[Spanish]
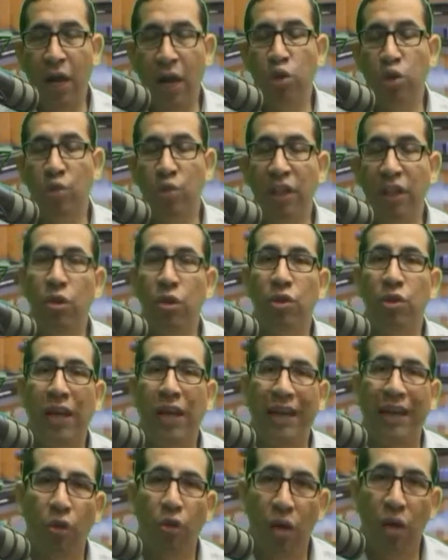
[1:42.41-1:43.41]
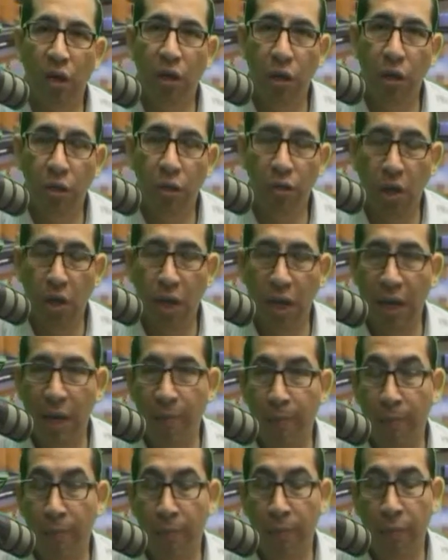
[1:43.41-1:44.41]
Para los medios
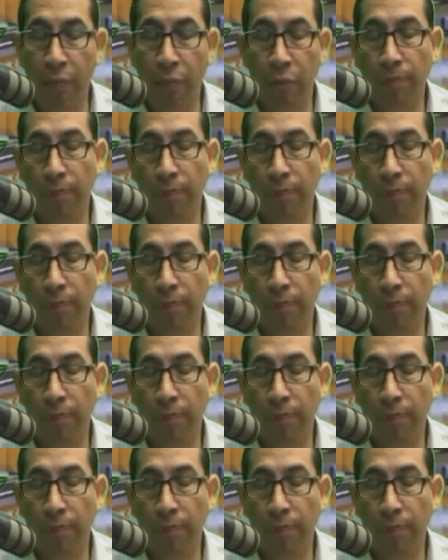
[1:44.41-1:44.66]
católicos, eh,